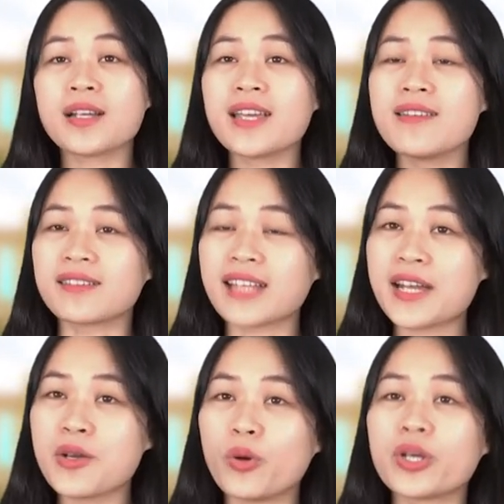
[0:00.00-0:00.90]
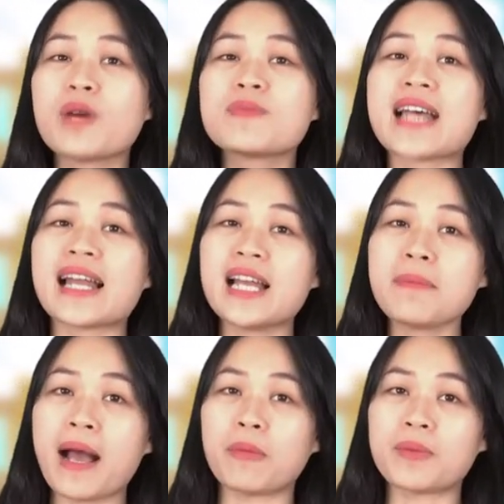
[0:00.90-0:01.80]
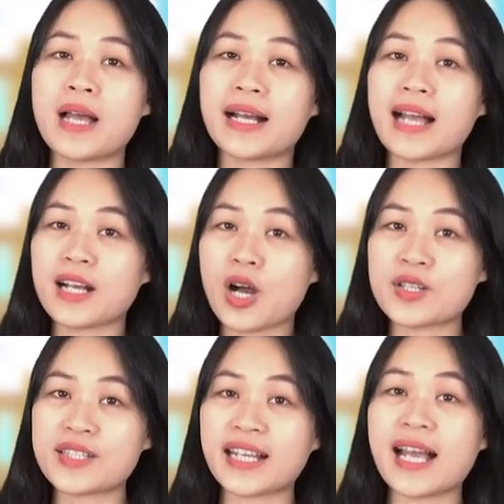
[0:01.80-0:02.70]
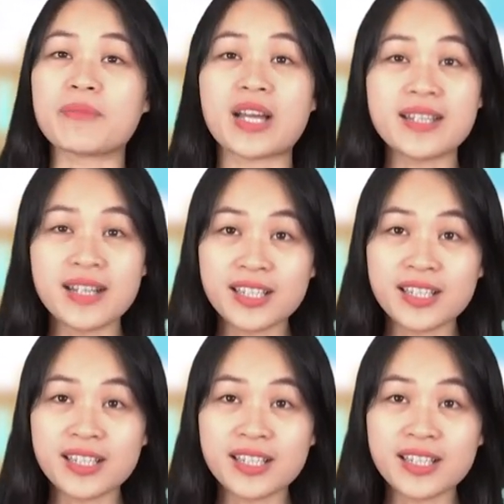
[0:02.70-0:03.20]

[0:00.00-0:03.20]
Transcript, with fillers: khi được thay đổi không gian lớp học, các con sẽ cảm thấy